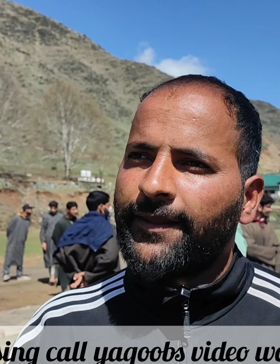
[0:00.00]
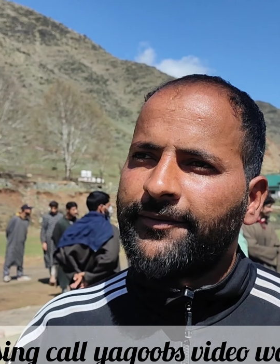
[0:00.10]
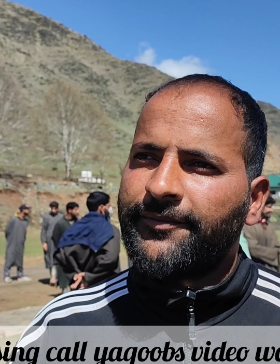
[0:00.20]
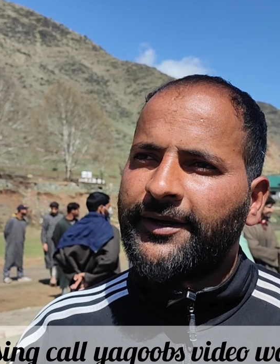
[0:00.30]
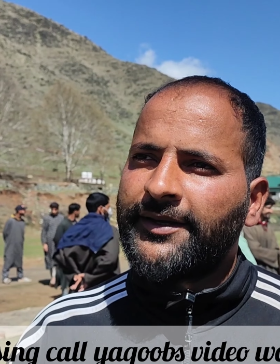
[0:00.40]

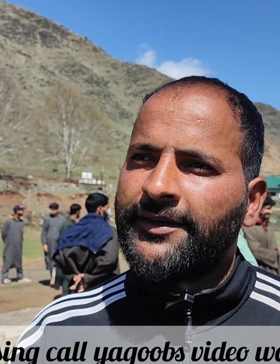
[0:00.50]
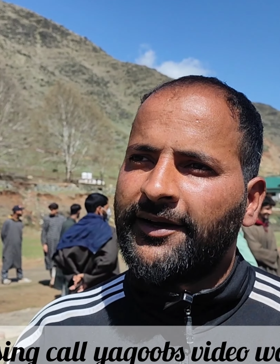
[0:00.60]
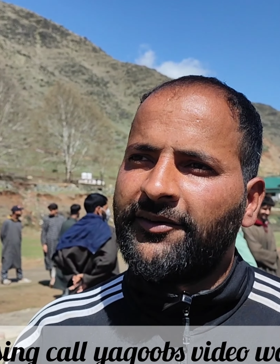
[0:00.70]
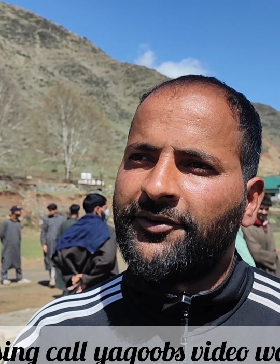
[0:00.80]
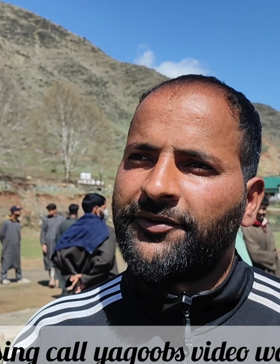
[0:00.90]
बाकी
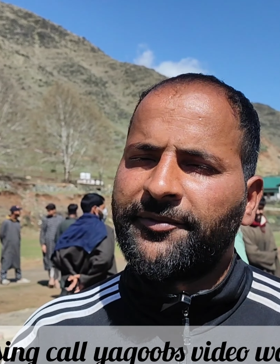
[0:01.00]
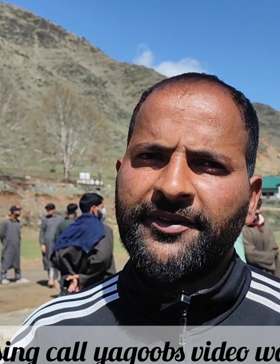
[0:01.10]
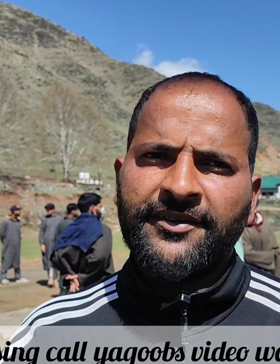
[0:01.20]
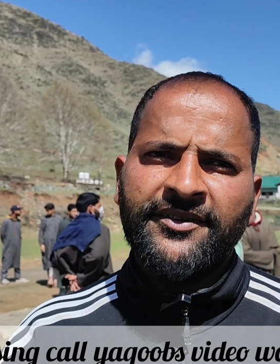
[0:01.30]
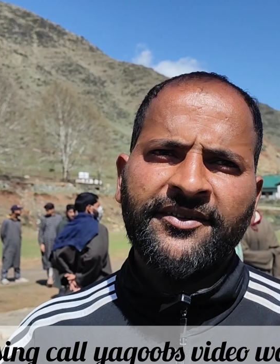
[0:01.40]
गाँव वालों ने भी
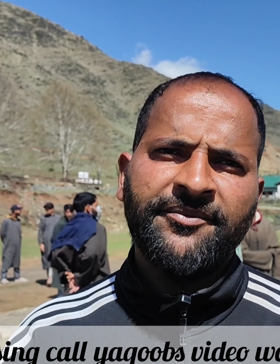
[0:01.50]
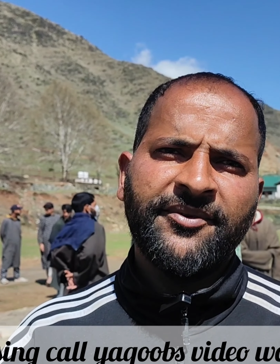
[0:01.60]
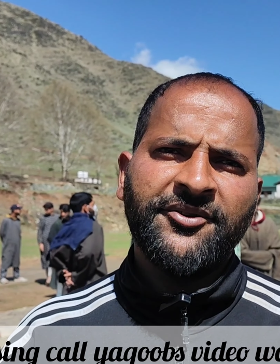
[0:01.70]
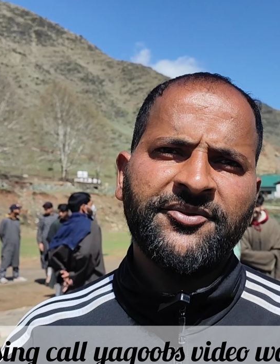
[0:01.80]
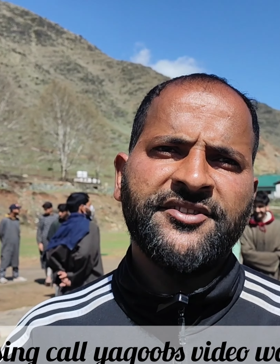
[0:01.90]

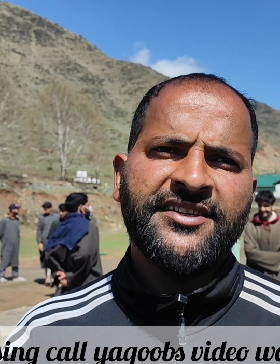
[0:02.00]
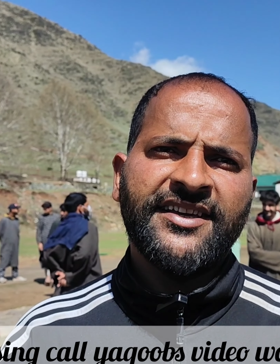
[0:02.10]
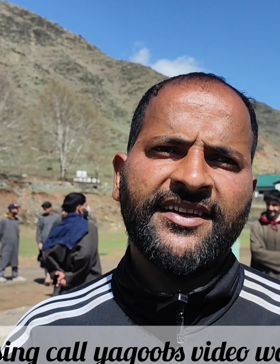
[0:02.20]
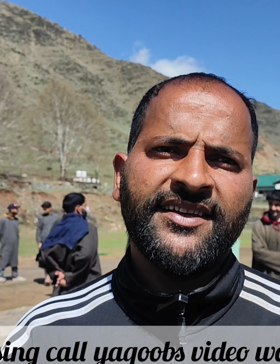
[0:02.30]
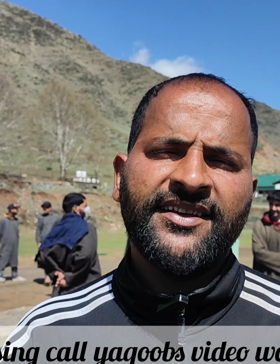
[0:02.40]
बहुत कुछ
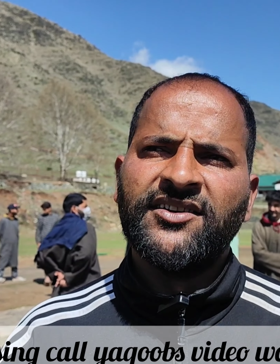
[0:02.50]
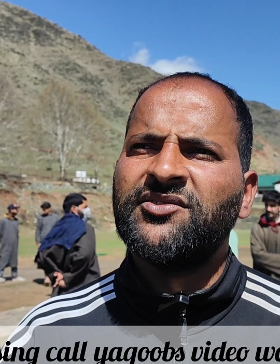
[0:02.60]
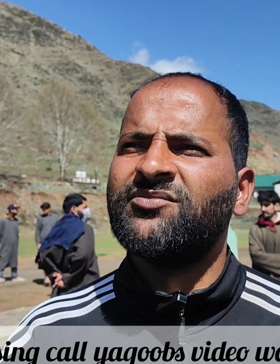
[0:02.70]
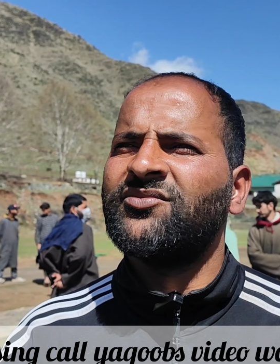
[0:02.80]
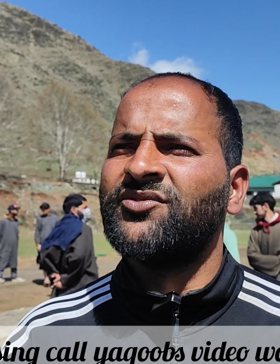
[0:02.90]
किया है
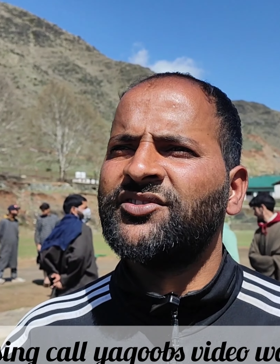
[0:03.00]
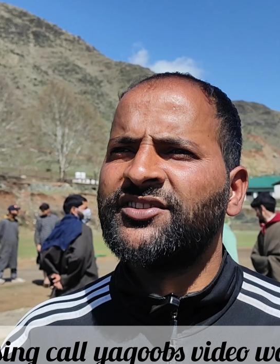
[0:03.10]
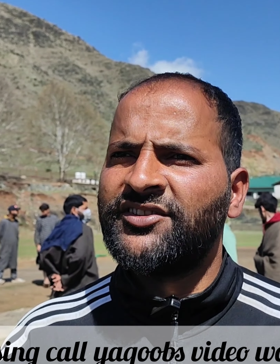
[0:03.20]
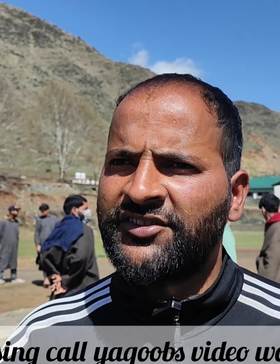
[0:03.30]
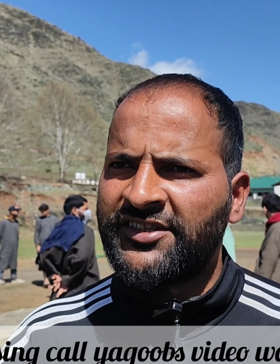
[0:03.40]

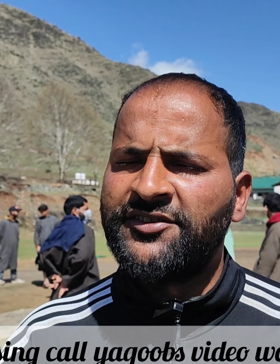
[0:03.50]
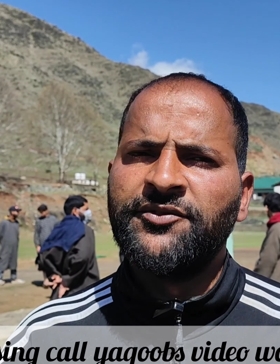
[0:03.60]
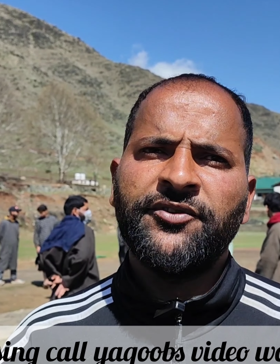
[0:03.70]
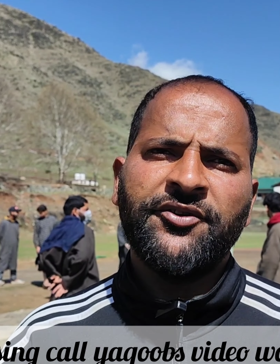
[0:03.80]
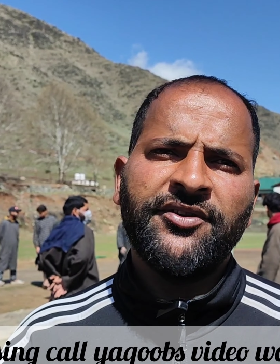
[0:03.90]
जिस जिसने
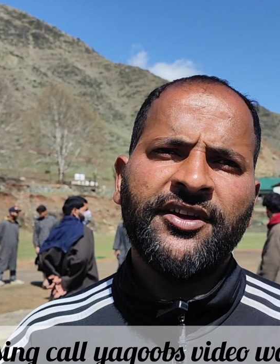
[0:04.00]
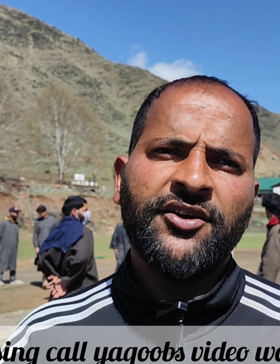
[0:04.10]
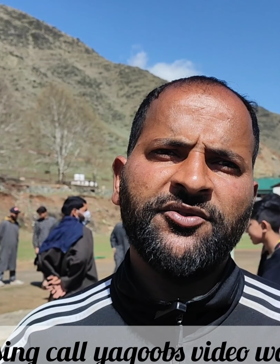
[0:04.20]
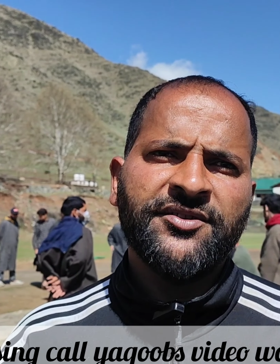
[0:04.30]
वीडियो देखा